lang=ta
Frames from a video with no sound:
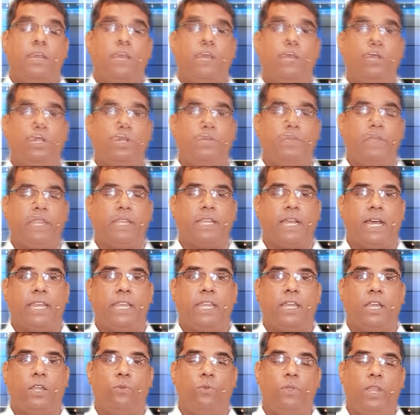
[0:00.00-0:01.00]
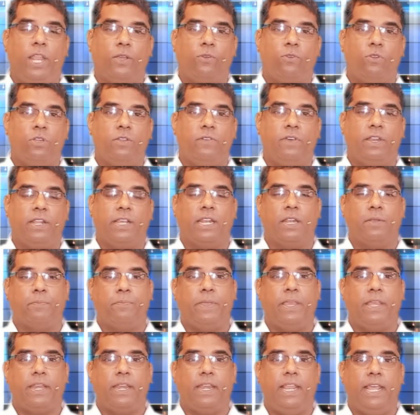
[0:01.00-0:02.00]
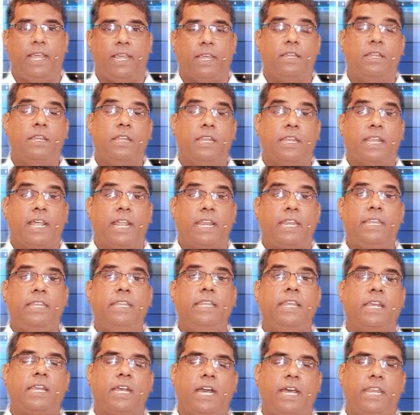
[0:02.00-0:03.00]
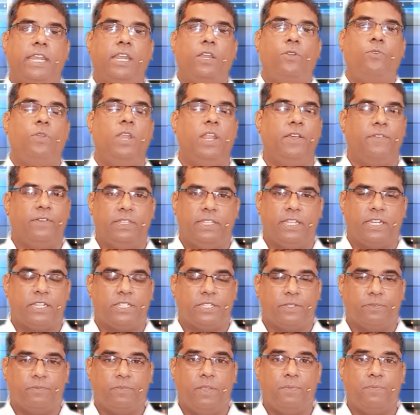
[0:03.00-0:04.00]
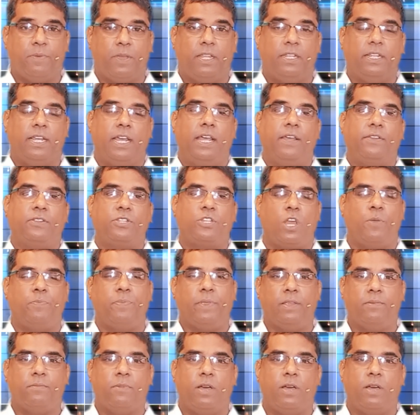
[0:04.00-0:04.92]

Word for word: புதுமை காரியங்கள் உள்ளே கொண்டு வருகிற பேரில் நிறைய காரியங்கள் உள்ளே வந்துருச்சு இப்போ அதான் ஷாப்பிங்